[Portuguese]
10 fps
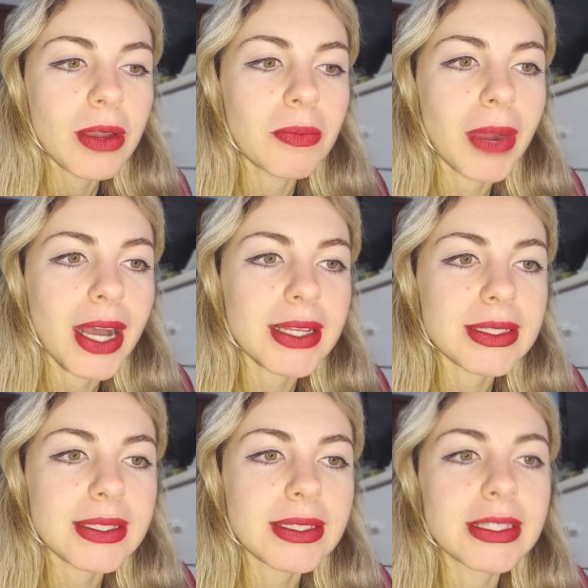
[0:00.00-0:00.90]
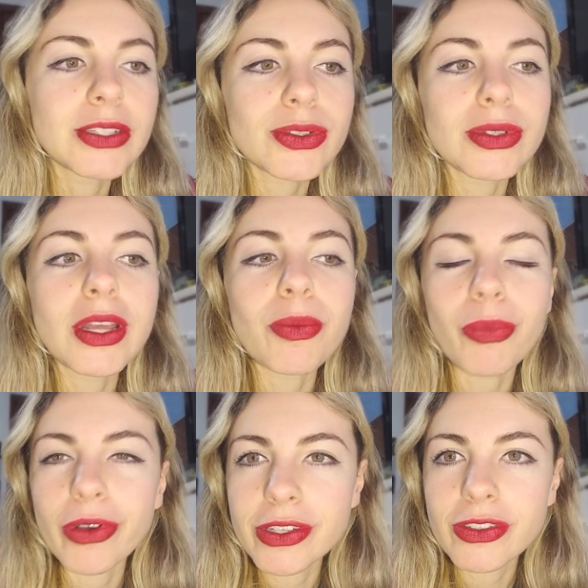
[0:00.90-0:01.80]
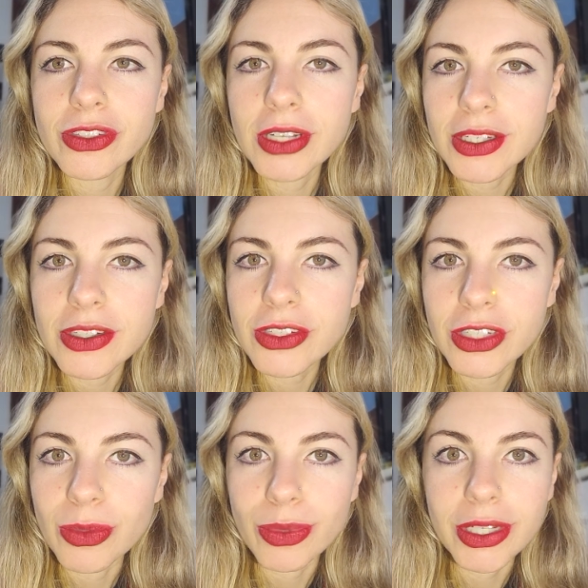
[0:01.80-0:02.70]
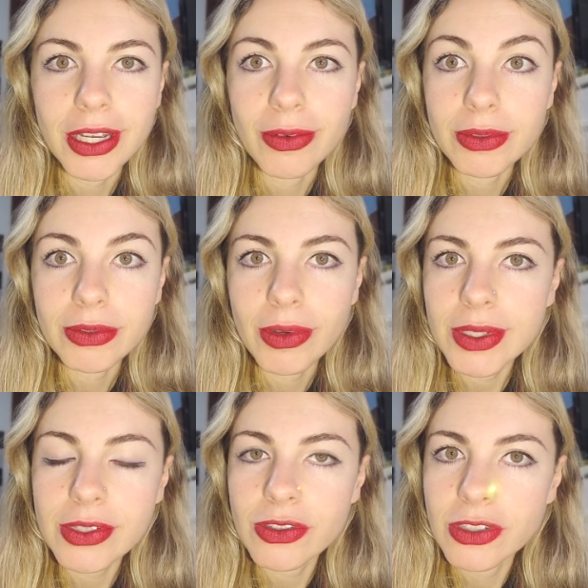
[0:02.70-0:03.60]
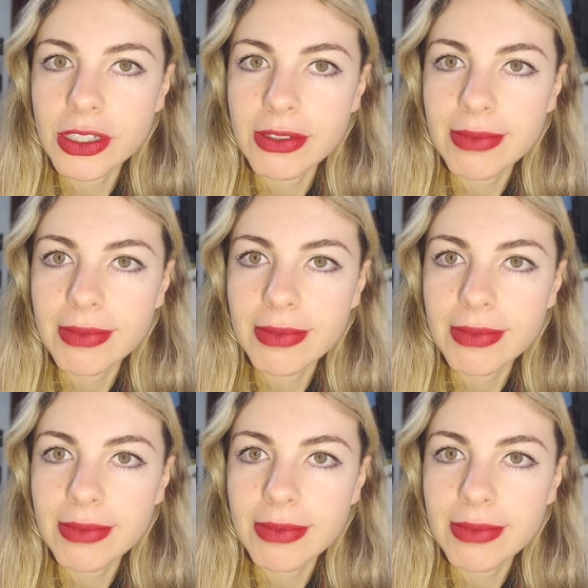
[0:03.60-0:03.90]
Mas isso depois de assistir, porque quando eu assisti,